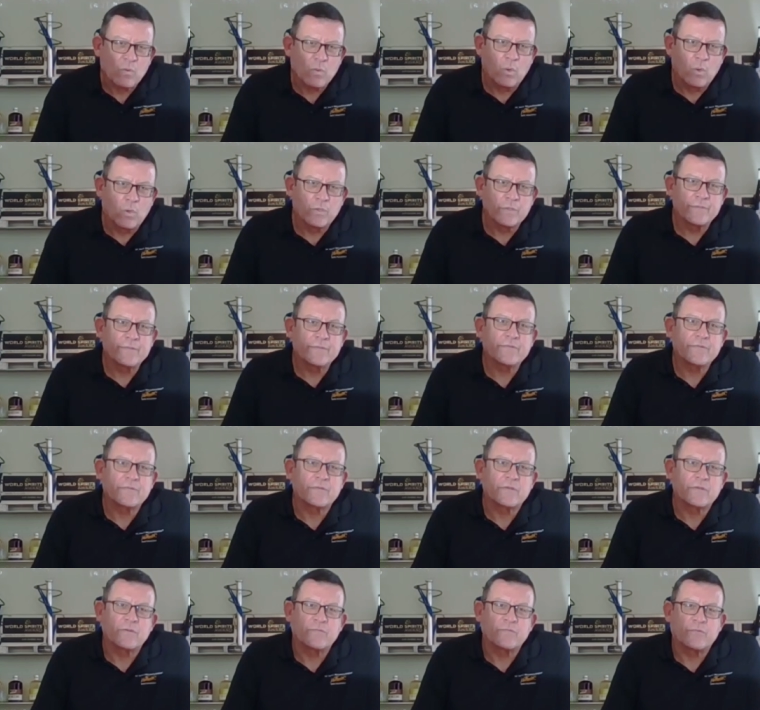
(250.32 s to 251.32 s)

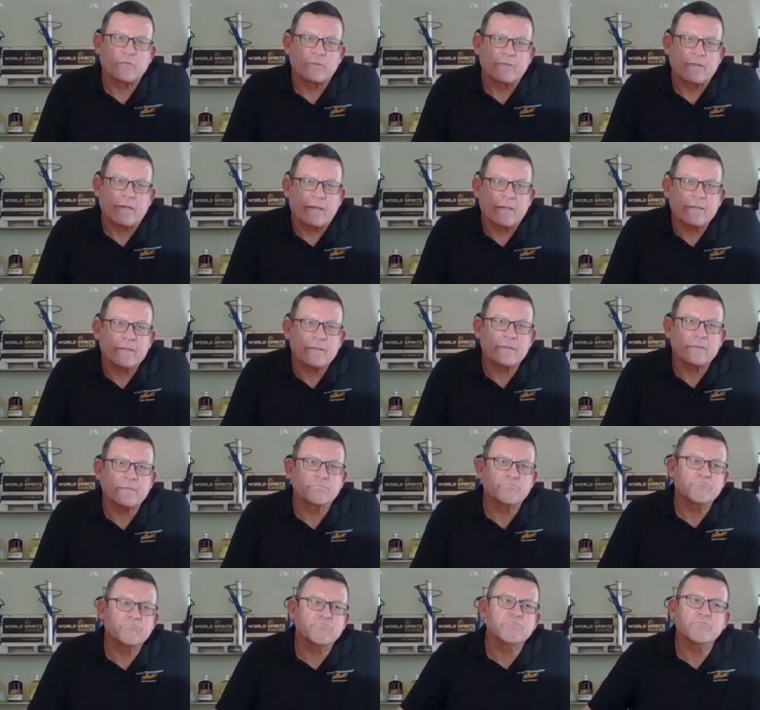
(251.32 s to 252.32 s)
Und äh, von
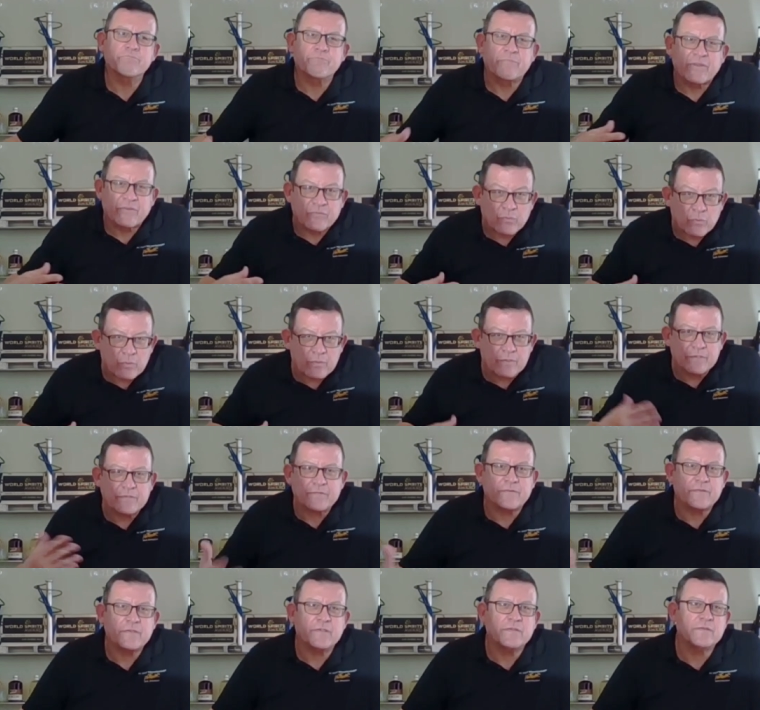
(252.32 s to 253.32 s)
daher
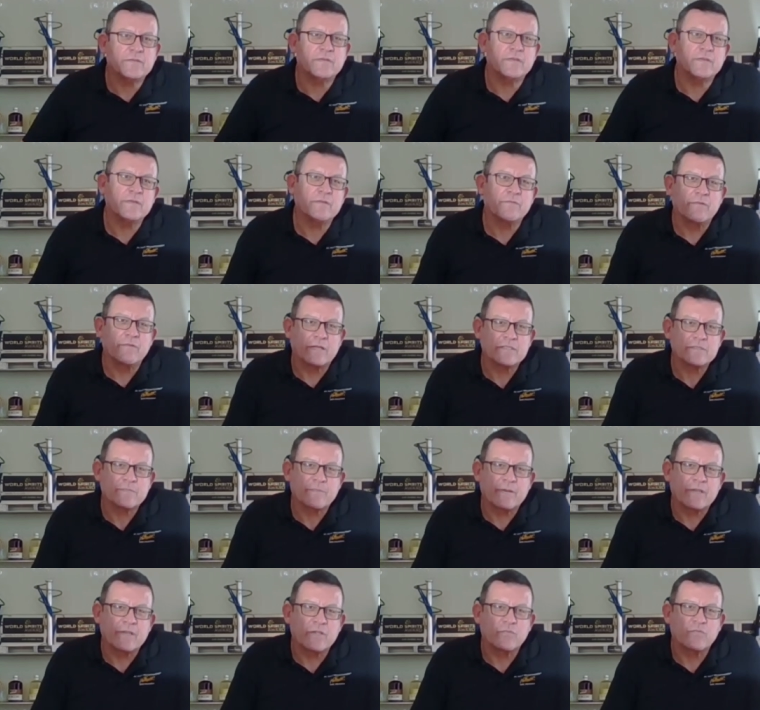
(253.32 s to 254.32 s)
persönlich ziehe ich die
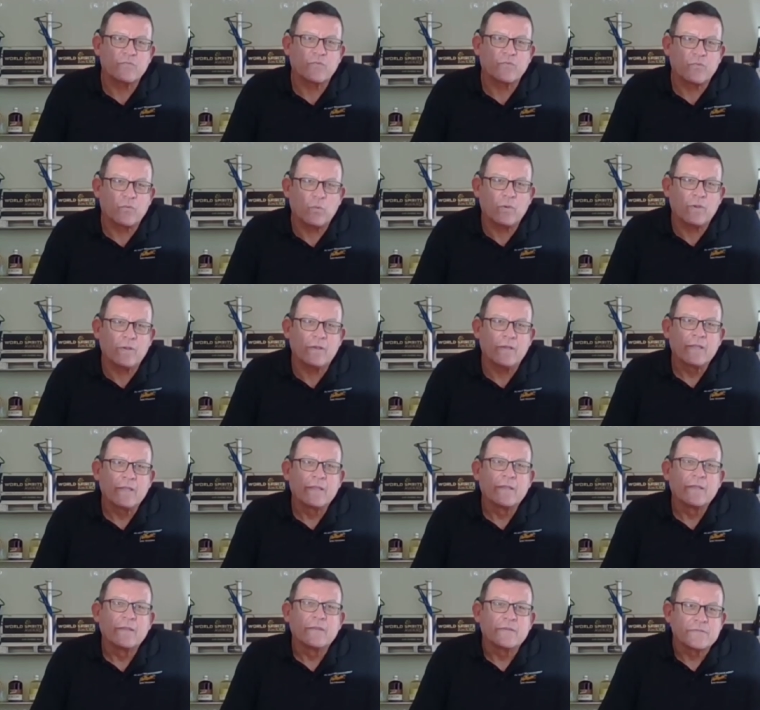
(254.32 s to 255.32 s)
Weißweinhefe vor,
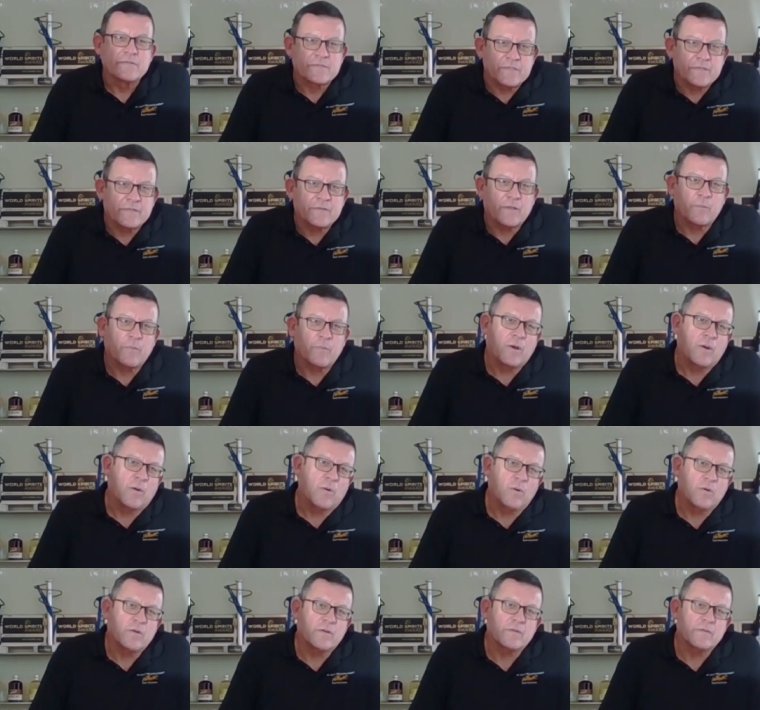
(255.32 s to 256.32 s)
sind aber
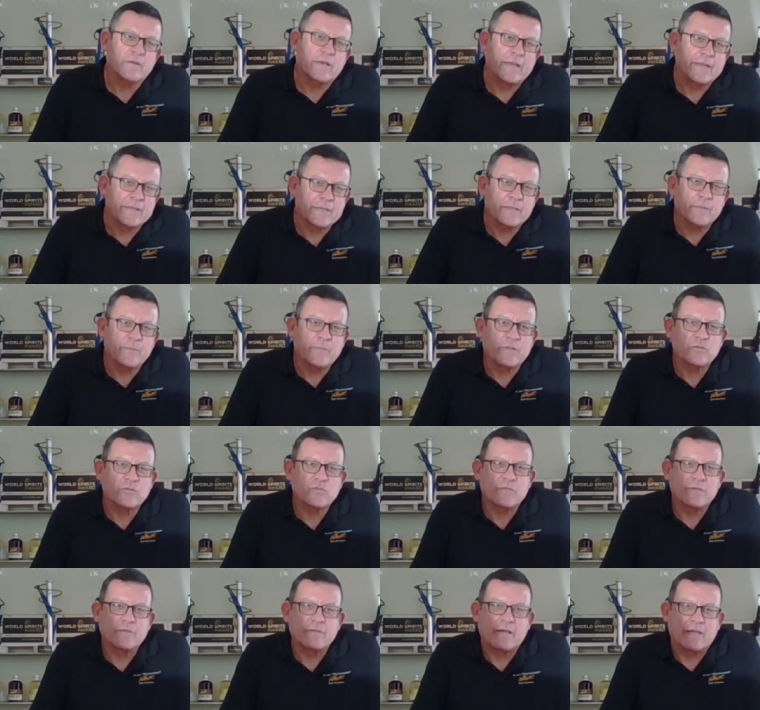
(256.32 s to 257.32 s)
auch einige
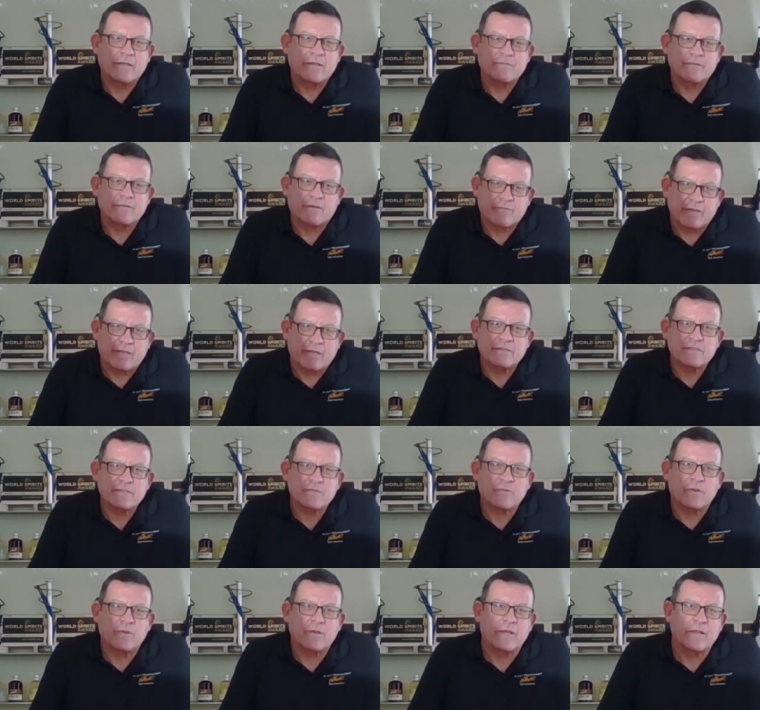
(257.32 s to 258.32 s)
Menschen einfach Fans
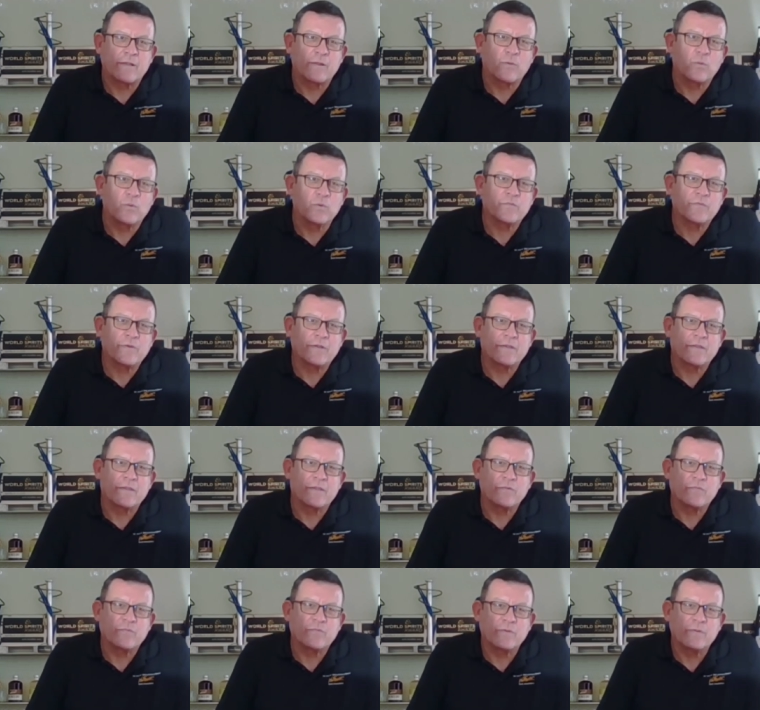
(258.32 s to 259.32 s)
von einer
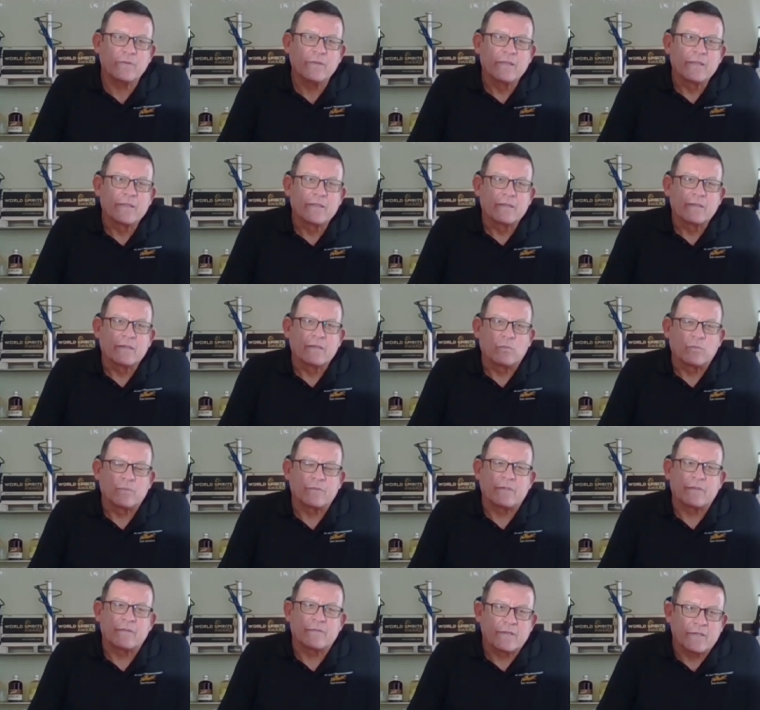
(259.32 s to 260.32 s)
Rotweinhefe.
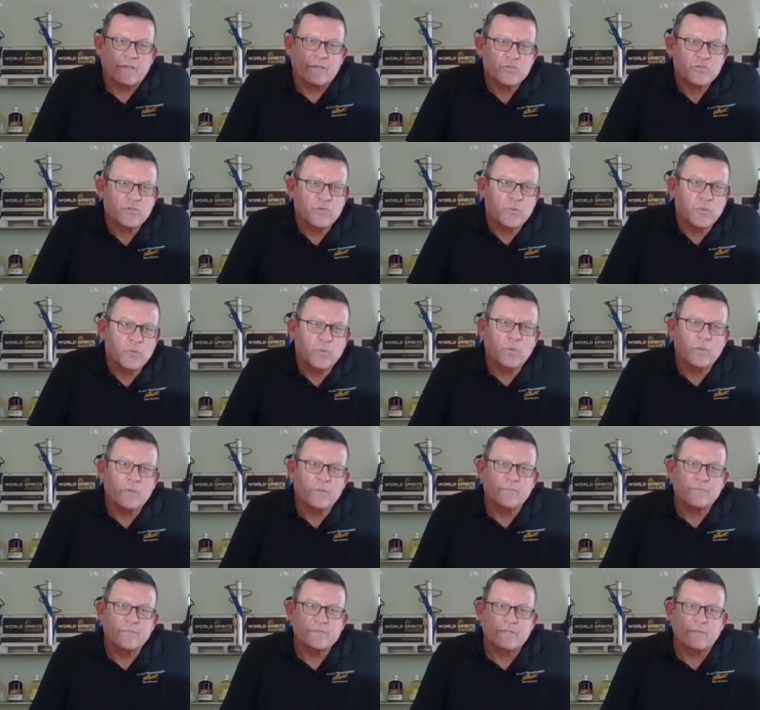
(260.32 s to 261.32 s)
Und die ätherischen
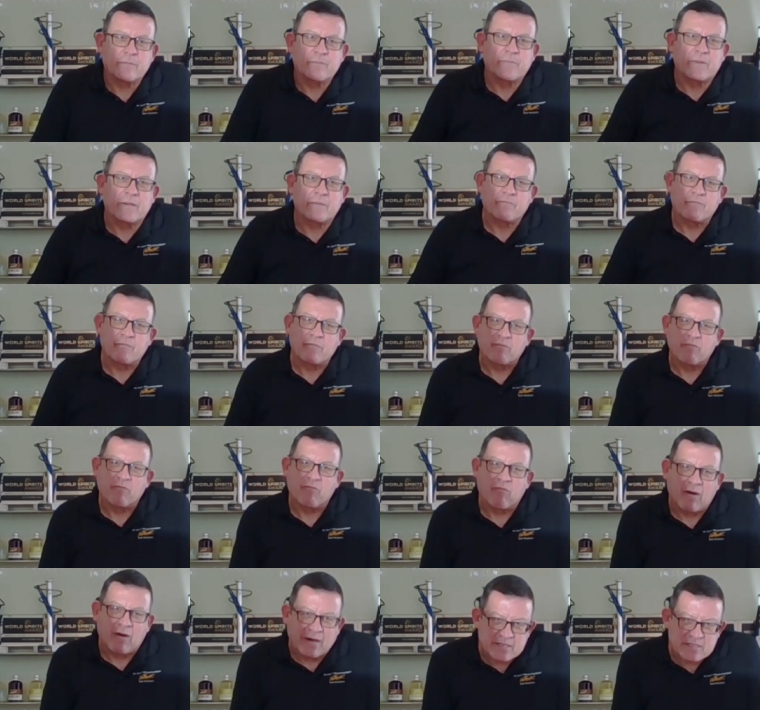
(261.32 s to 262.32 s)
Öle sind beim
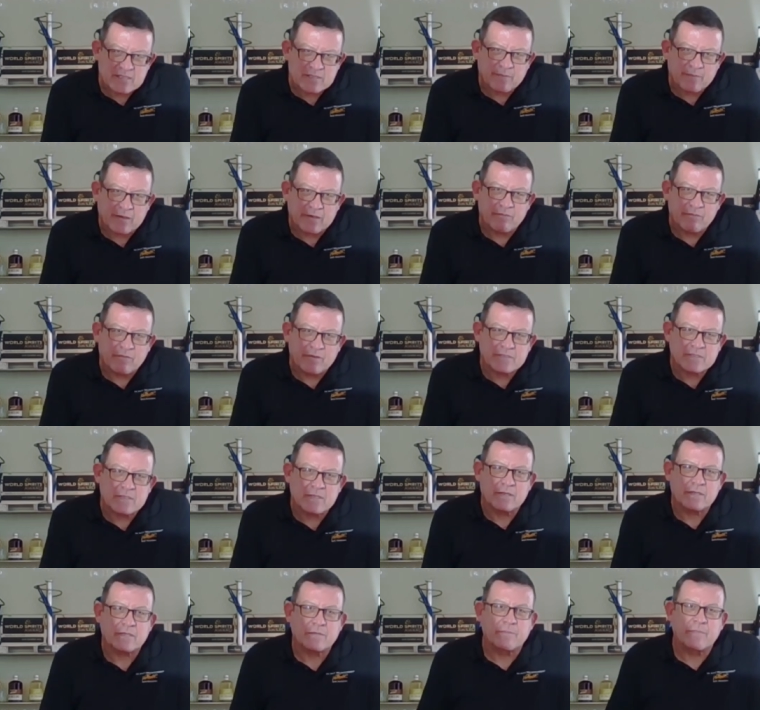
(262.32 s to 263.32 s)
Weißwein
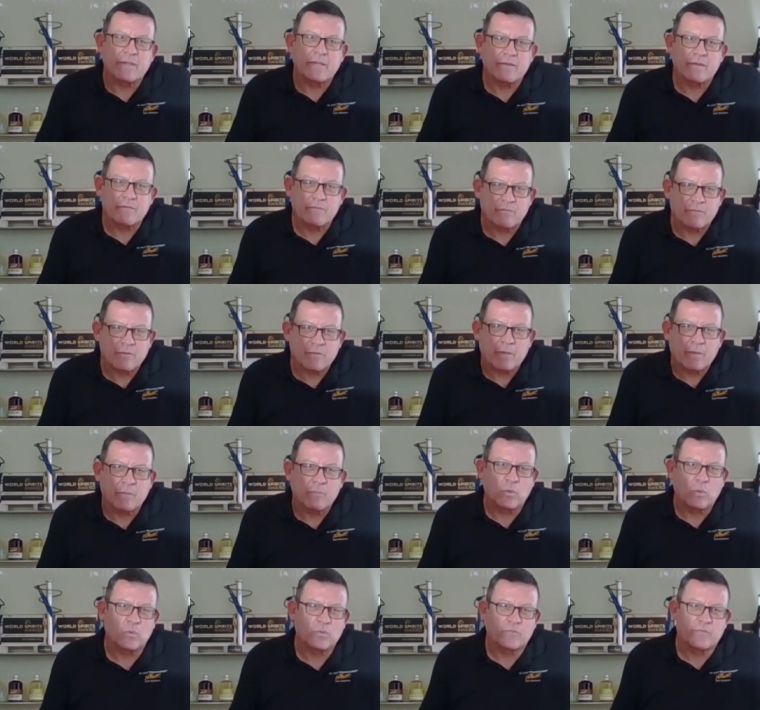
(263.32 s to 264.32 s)
wesentlich mehr wie
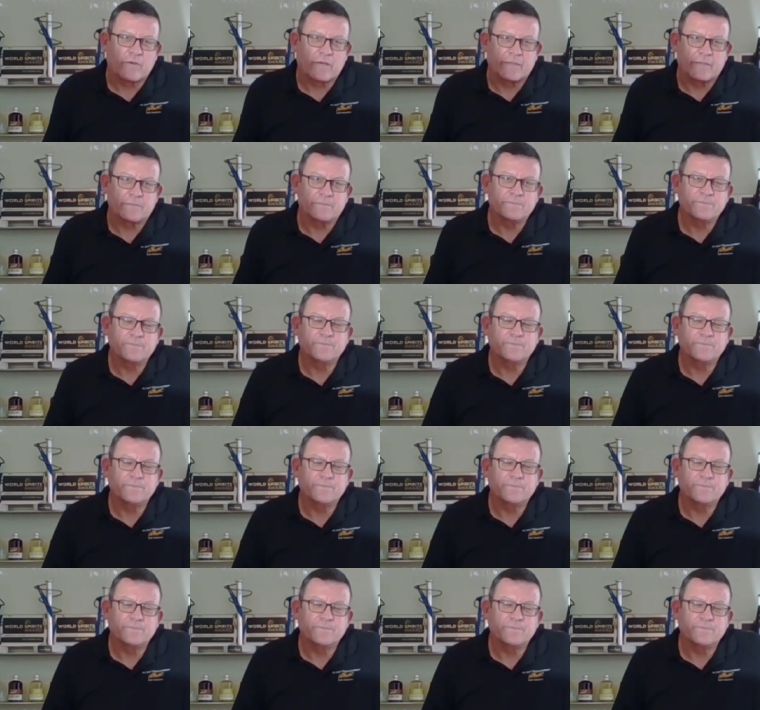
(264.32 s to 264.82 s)
beim Rotwein.